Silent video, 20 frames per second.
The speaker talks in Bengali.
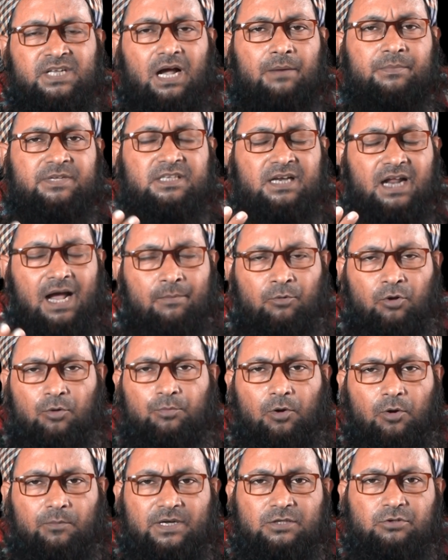আমাদের আমল
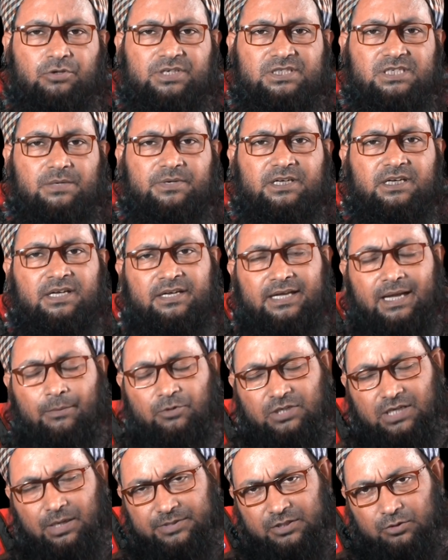বরবাদ হয়ে যাবে
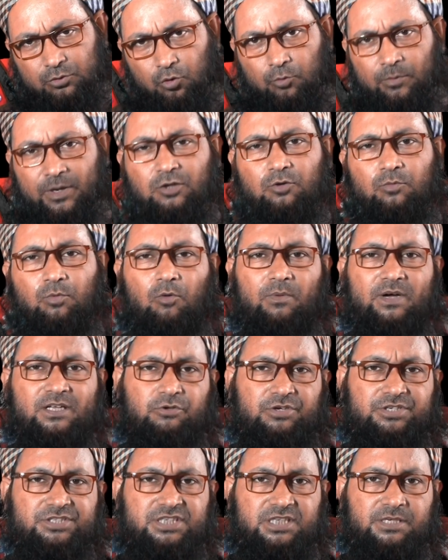এমনকি আমাদের কোরবানিও বরবাদ
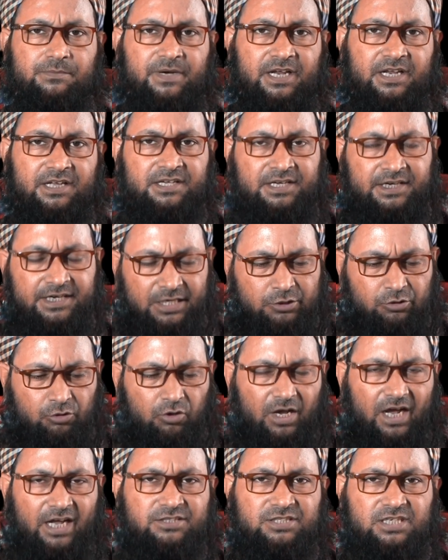হয়ে যেতে পারে
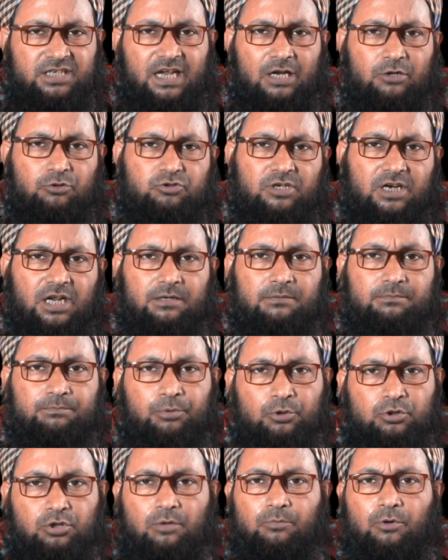এজন্য আজকের আলোচনার
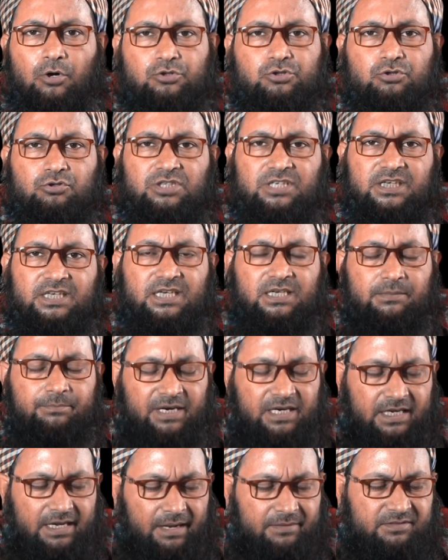প্রথম অংশ থেকে
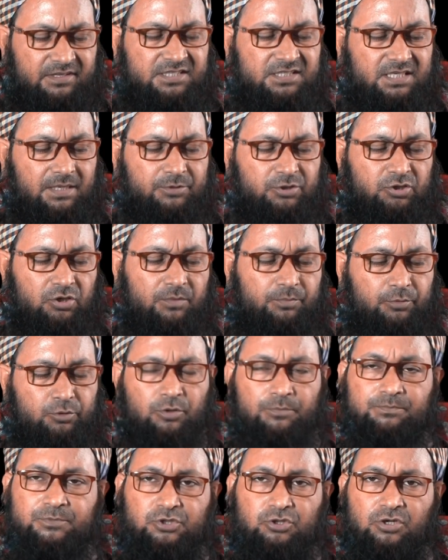মানে তিনটা বিষয়ের
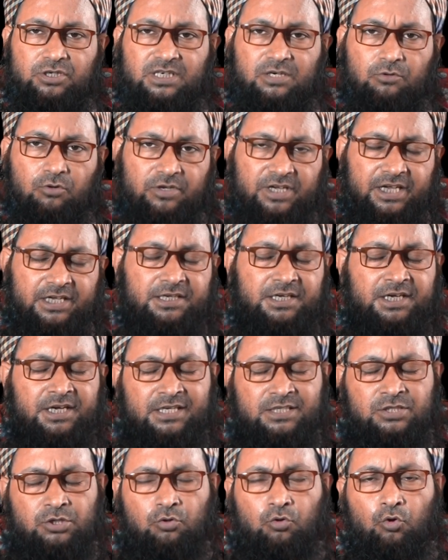প্রথম বিষয়টা হলো এই
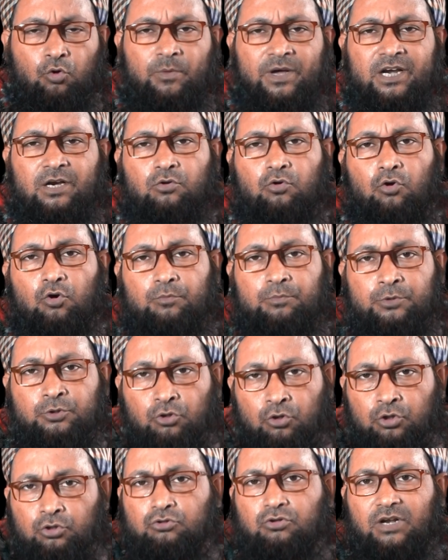যে কোরবানির গরুর
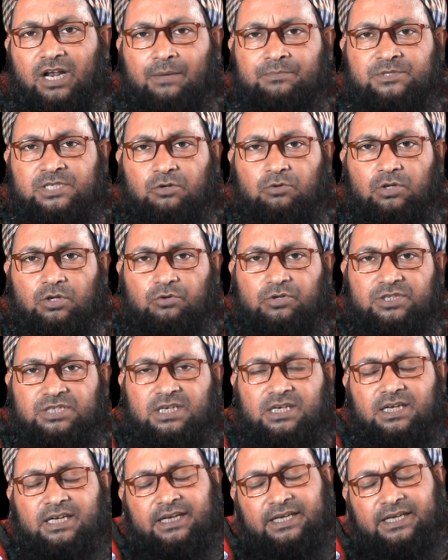বিতর্কিত নাম যেগুলি রয়েছে